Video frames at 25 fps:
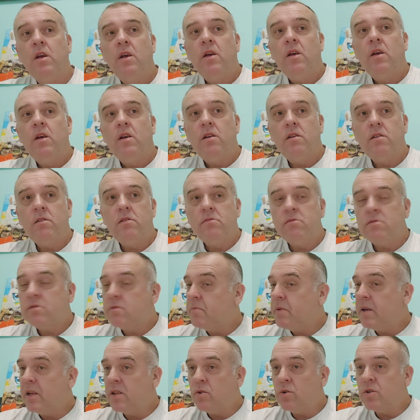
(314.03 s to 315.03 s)
Э, с
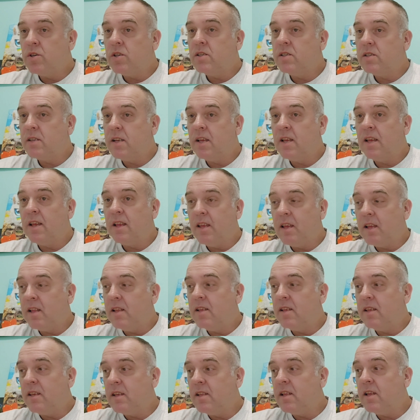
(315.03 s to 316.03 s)
моей точки зрения, дело
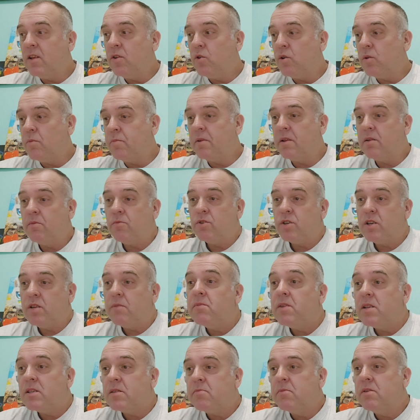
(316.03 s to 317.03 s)
не дойдет, потому что им
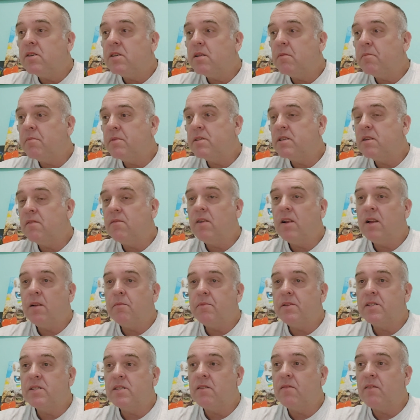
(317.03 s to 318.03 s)
нет смысла поставля,
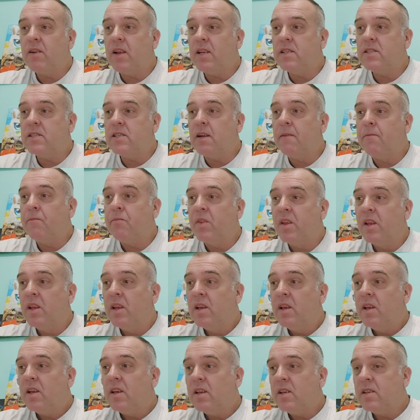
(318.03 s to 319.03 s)
подставляться
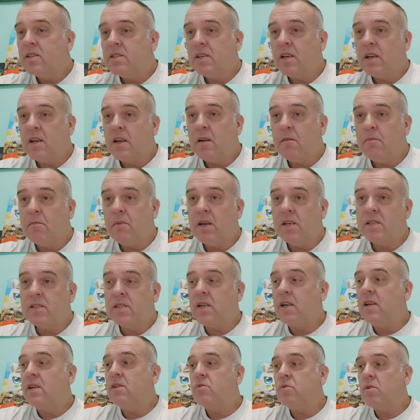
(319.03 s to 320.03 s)
из-за
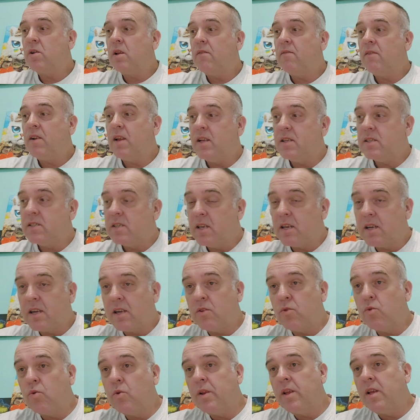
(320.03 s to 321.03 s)
Хамаса, который является их
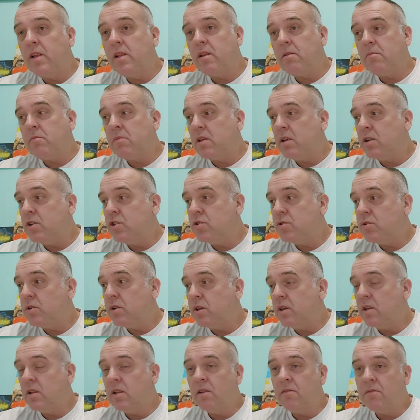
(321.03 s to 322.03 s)
конкурентом, да еще
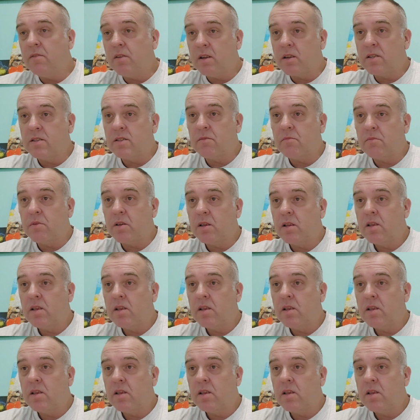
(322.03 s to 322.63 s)
и иноверцами.